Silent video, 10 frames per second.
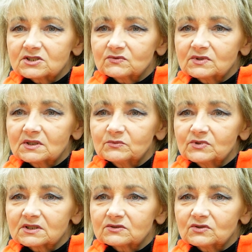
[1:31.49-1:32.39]
się do
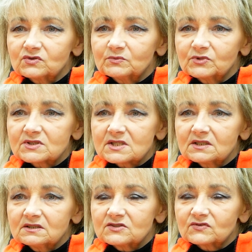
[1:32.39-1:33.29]
ambulatorium
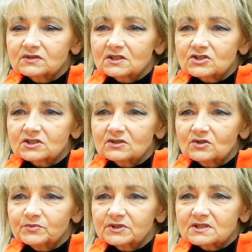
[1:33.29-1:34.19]
nocnej i świątecznej
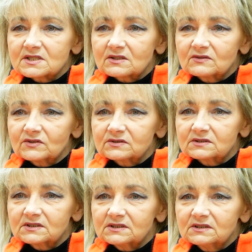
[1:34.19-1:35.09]
opieki
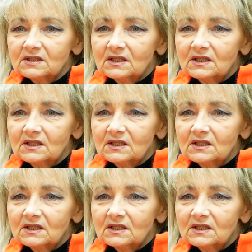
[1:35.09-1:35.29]
zdrowotnej.